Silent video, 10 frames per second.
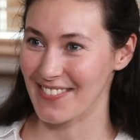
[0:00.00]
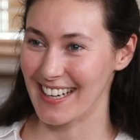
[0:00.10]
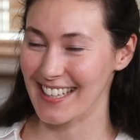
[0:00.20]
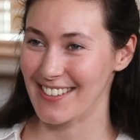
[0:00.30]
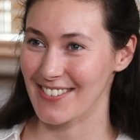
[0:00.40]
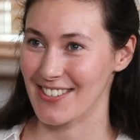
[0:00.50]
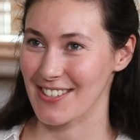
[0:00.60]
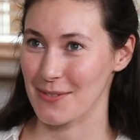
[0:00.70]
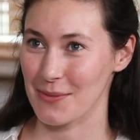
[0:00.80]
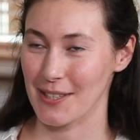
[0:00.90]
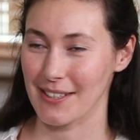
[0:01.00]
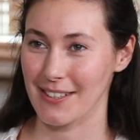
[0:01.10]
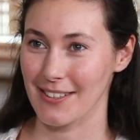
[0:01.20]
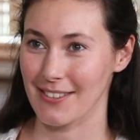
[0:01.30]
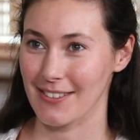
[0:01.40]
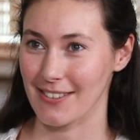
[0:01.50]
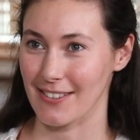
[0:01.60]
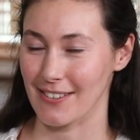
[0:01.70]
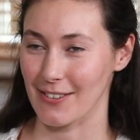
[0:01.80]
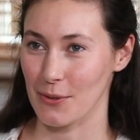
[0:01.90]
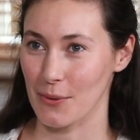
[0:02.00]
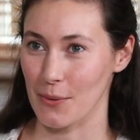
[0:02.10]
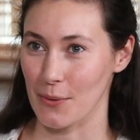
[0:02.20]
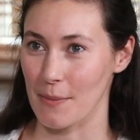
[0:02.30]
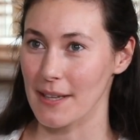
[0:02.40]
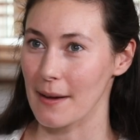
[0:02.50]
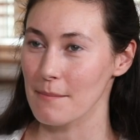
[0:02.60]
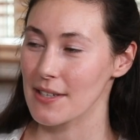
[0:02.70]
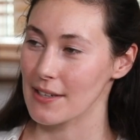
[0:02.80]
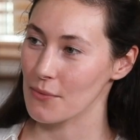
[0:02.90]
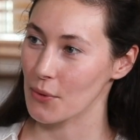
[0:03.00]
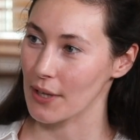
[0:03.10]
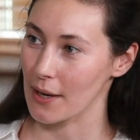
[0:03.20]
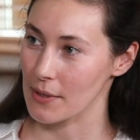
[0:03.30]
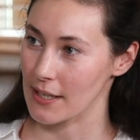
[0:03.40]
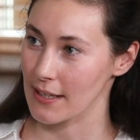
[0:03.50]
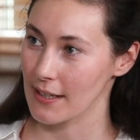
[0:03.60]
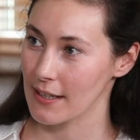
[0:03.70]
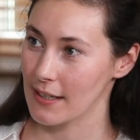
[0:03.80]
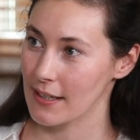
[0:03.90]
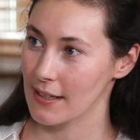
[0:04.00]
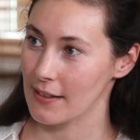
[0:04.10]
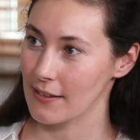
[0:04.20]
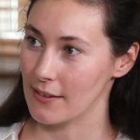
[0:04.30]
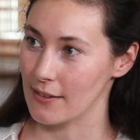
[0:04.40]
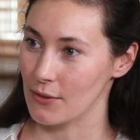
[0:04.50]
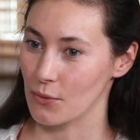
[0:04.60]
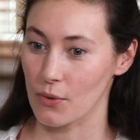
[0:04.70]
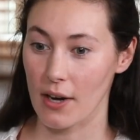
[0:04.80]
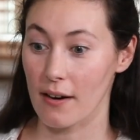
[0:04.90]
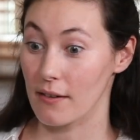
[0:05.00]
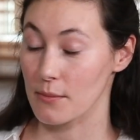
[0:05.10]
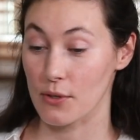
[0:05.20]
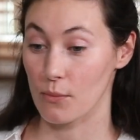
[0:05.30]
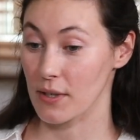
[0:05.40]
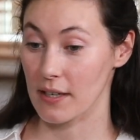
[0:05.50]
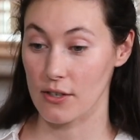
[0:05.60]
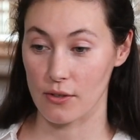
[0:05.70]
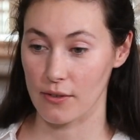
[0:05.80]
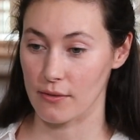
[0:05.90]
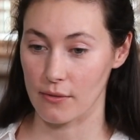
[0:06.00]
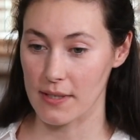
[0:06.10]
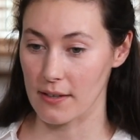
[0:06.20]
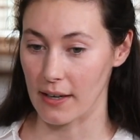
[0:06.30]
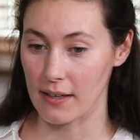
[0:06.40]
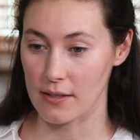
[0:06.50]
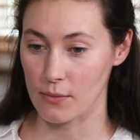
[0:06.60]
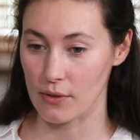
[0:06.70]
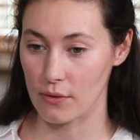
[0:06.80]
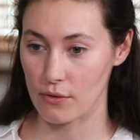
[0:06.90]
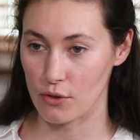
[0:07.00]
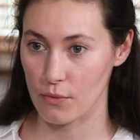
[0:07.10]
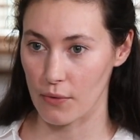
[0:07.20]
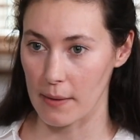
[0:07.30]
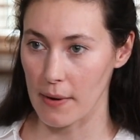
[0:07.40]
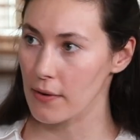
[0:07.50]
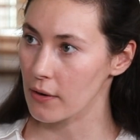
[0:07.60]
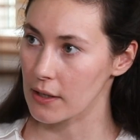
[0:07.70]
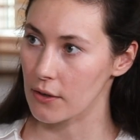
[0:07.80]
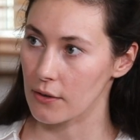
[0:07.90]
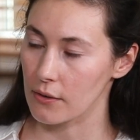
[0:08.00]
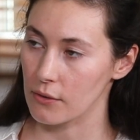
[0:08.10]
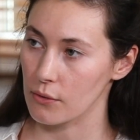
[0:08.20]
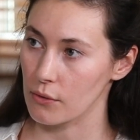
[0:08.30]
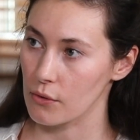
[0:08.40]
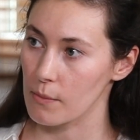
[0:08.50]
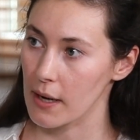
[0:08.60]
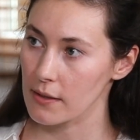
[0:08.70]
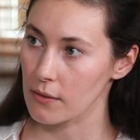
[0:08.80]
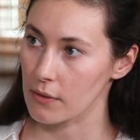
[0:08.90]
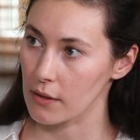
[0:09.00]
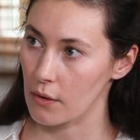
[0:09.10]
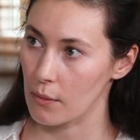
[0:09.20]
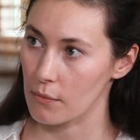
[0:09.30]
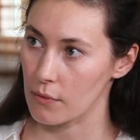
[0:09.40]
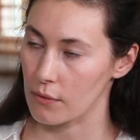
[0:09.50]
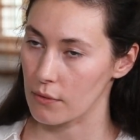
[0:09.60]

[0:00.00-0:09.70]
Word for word: le bac, j'ai fait euh, une mana, mes animaux en art appliqué. Euh, donc là, parce que moi très jeune, oui c'est vrai qu'à 18 ans, je me voyais pas faire une école de commerce en fait comme,